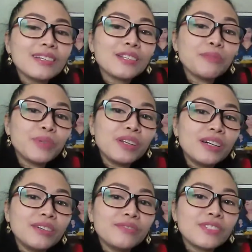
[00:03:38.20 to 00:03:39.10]
Super
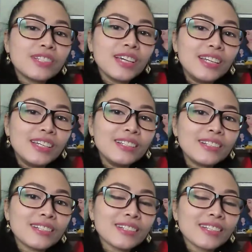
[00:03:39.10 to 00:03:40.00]
Love
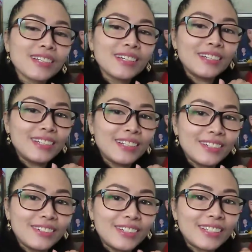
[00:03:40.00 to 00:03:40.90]
Channels,
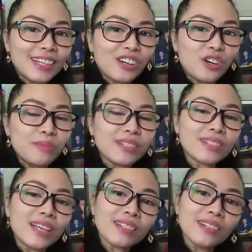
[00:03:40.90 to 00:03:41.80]
nandoon sa comment
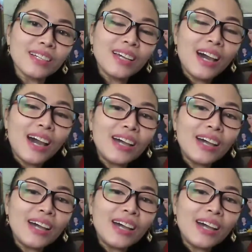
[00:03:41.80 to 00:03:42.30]
section.